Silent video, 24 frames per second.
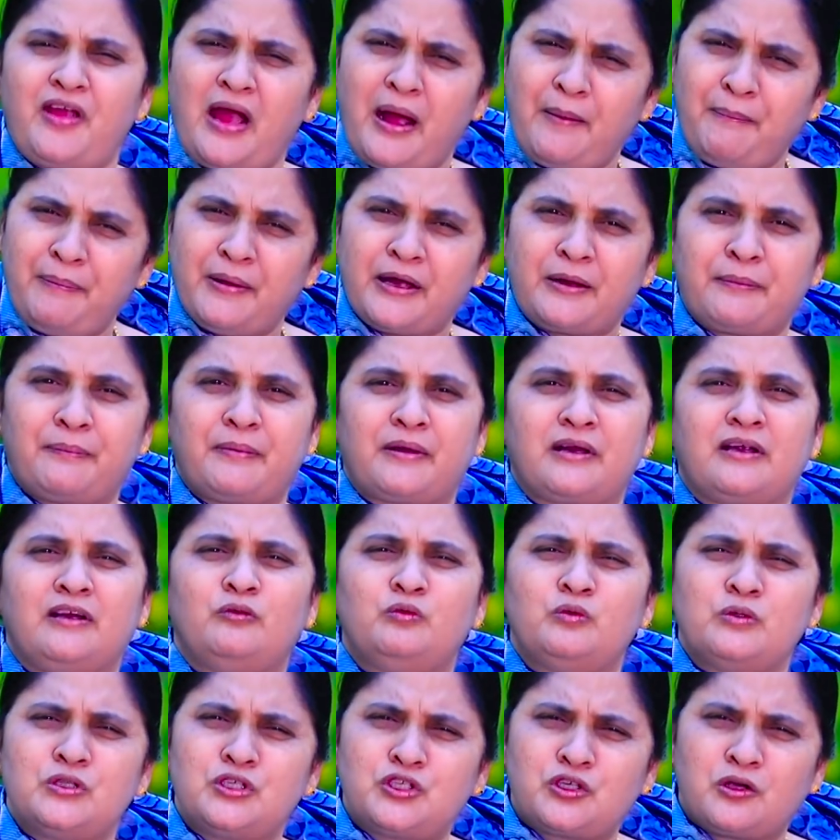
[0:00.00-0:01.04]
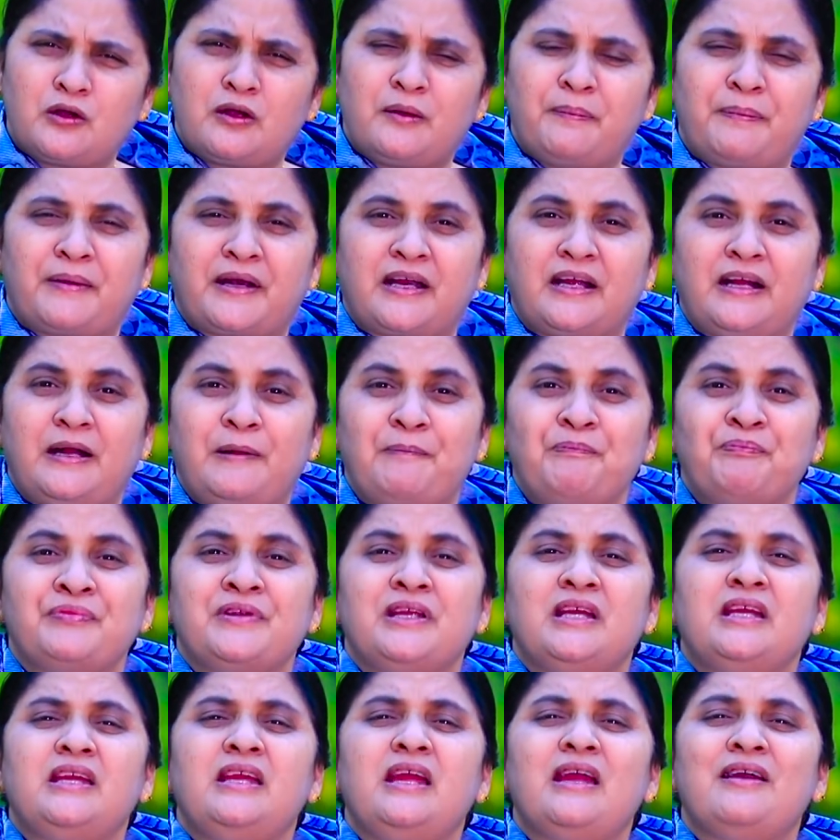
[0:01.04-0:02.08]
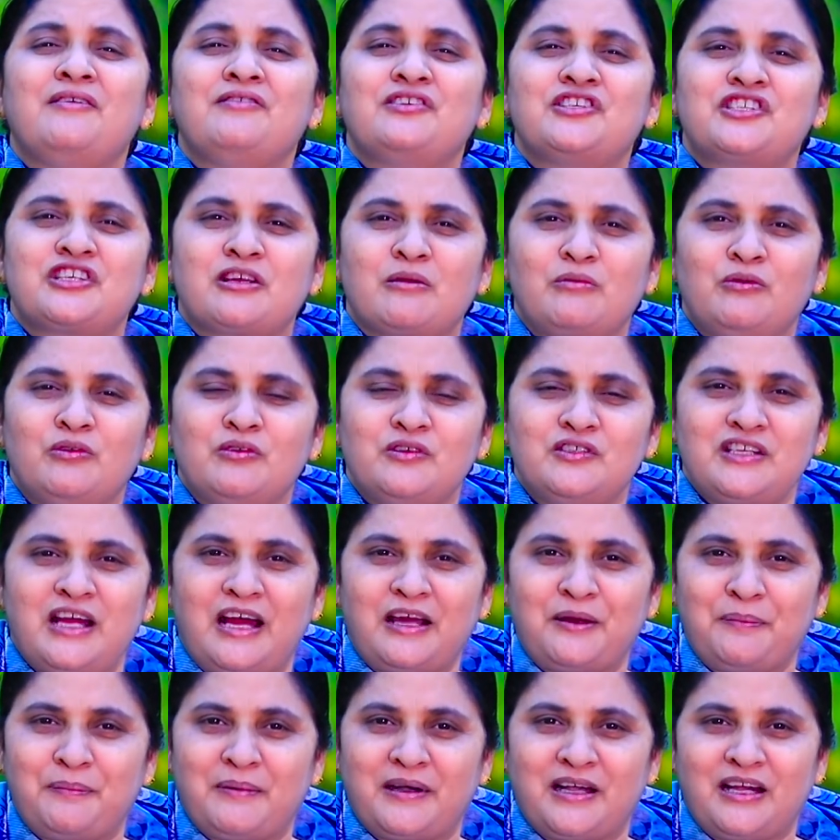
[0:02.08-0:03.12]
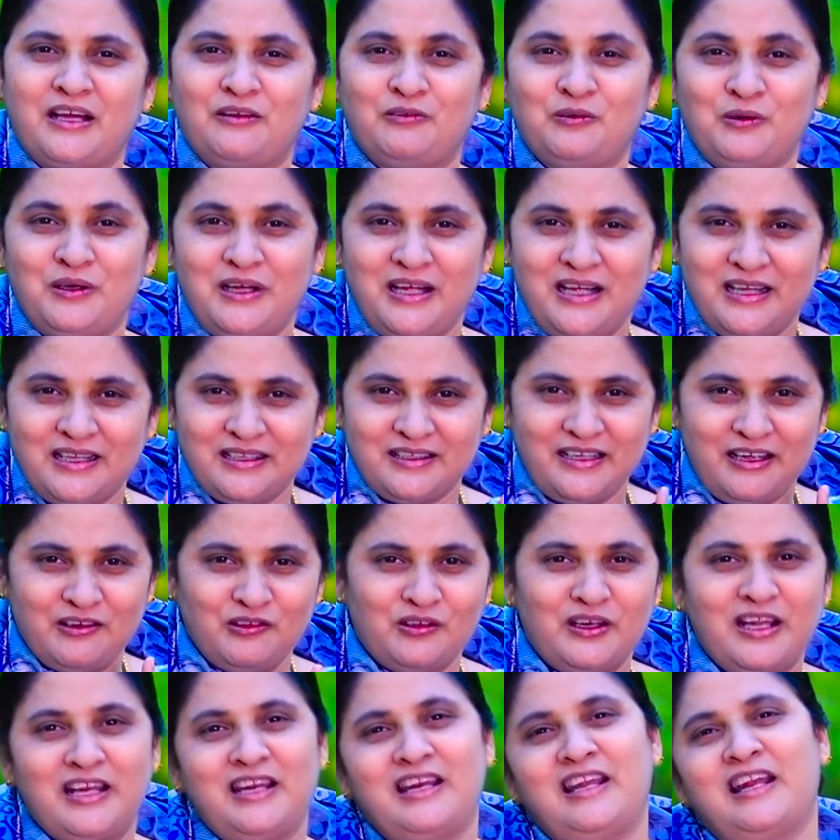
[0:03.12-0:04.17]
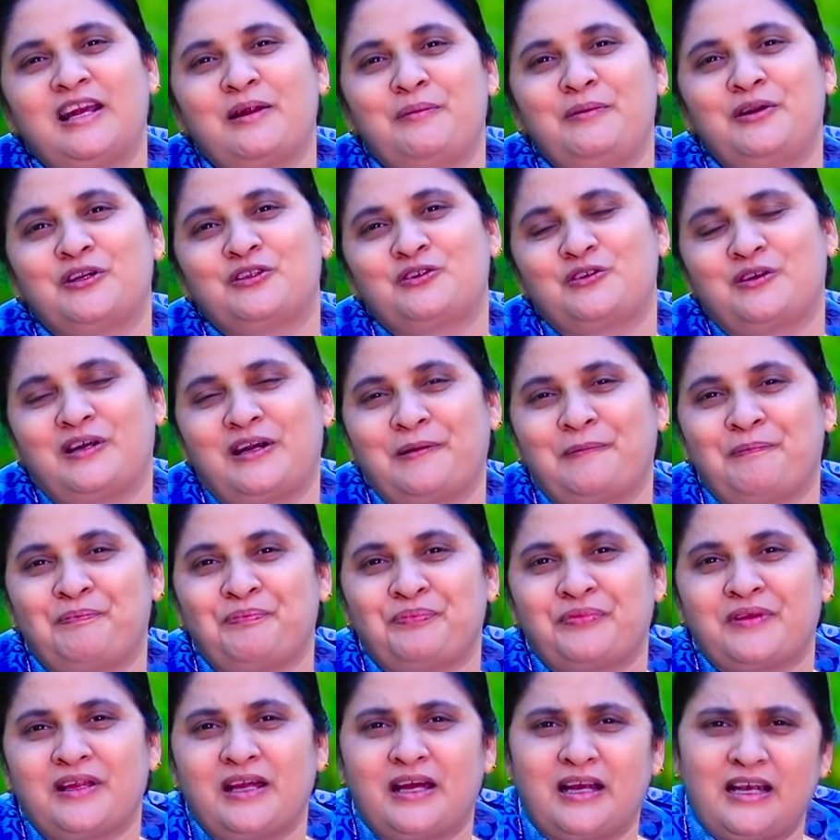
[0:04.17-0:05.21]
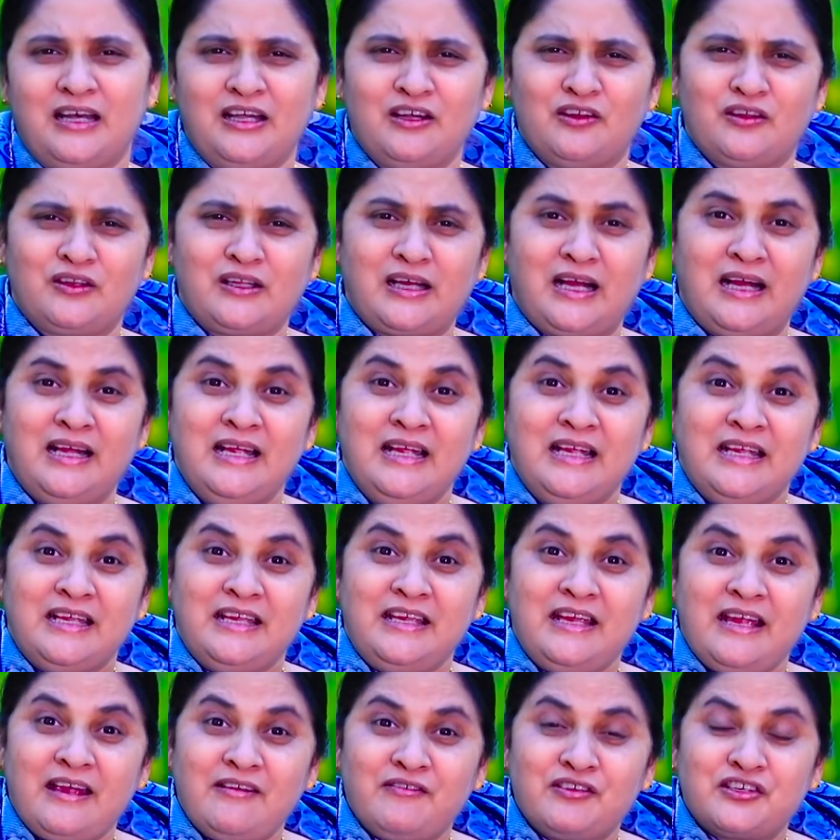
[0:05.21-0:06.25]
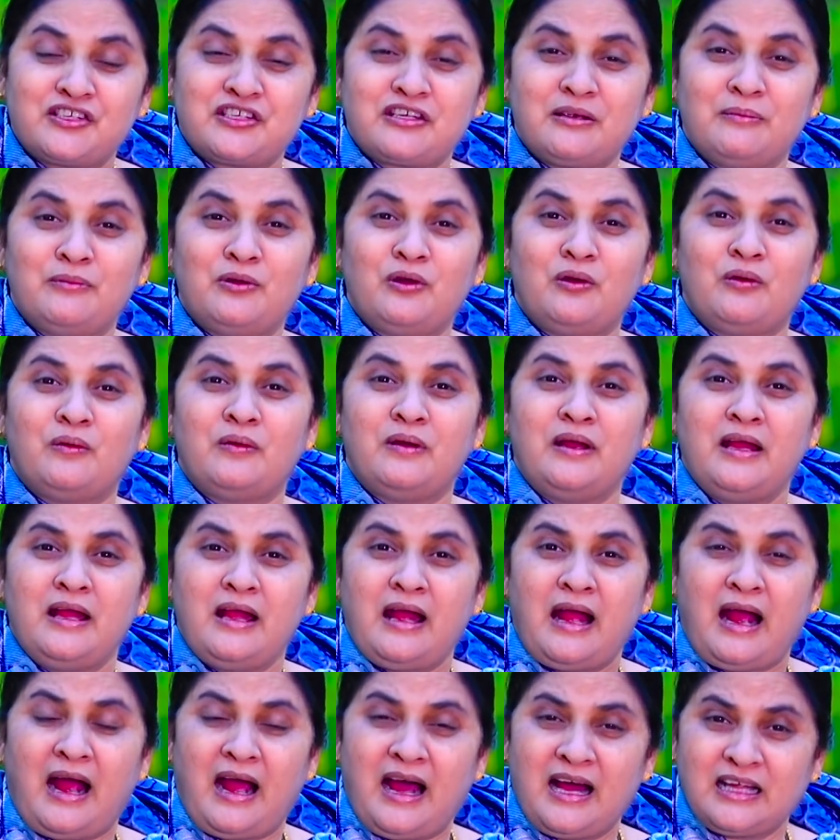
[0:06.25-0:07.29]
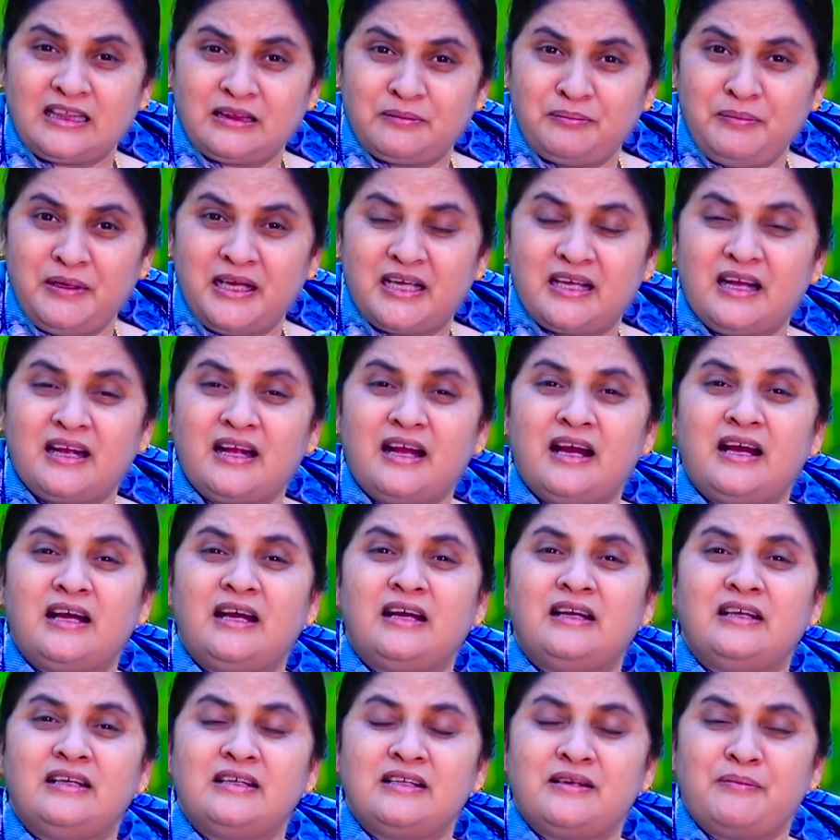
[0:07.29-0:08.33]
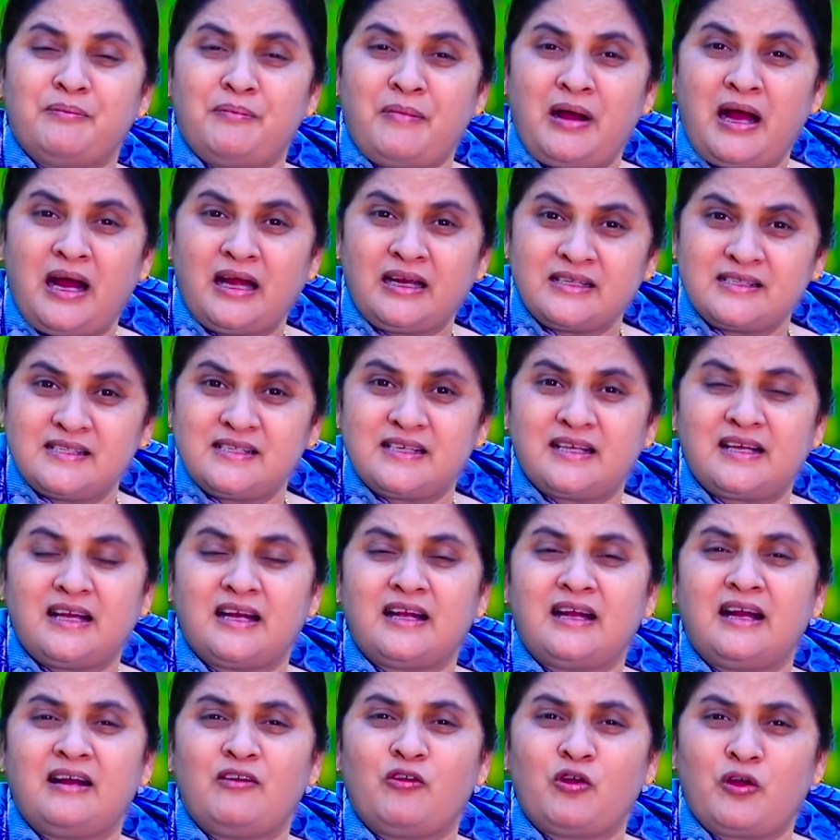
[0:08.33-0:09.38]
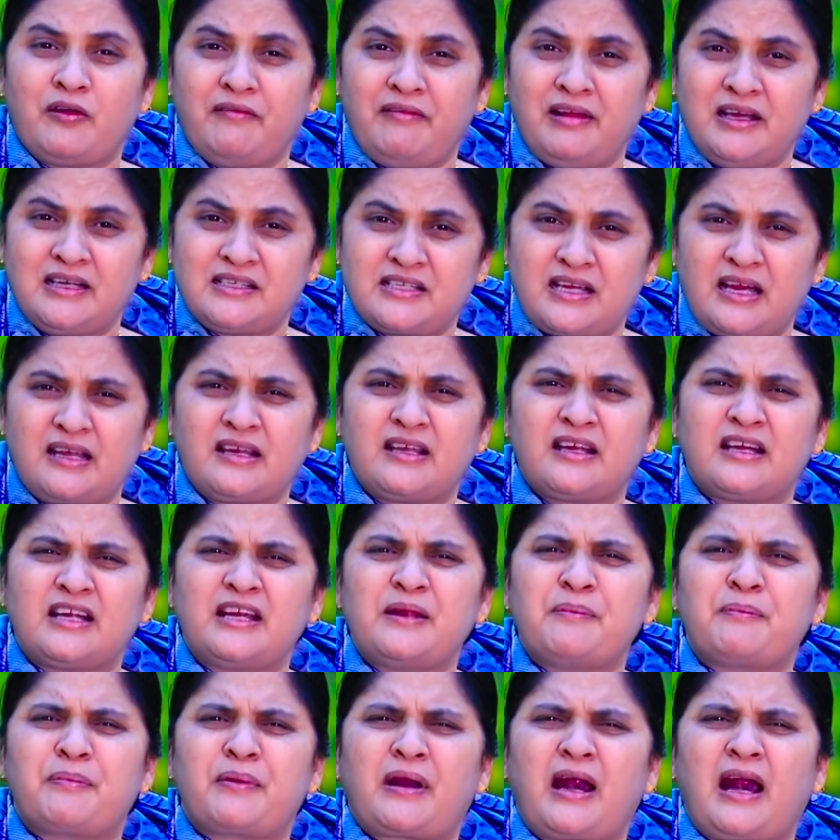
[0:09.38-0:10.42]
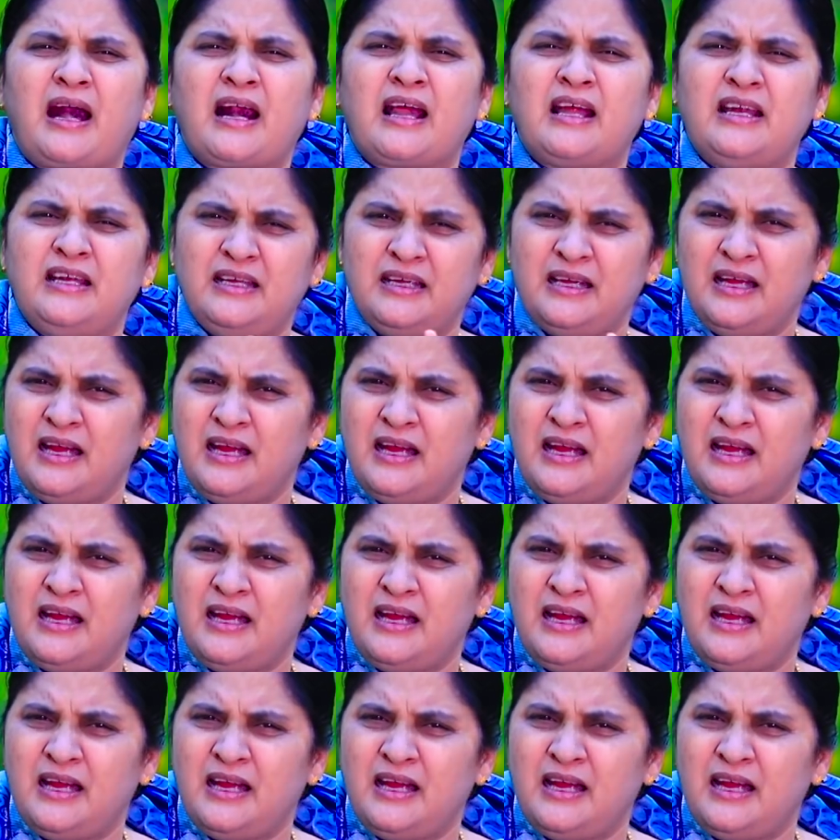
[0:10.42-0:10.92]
వ్యాపారపరంగా ఉద్యోగపరంగా ఏ విషయంలో నువ్వు జారిపడ్డావు దేవుడు నేను నిలబెడుతున్నాడు రెండోదిగా ఏ విషయంలో ఆత్మికంగా మానసికంగా ఒకవేళ శారీరక నీ ప్రాణాన్ని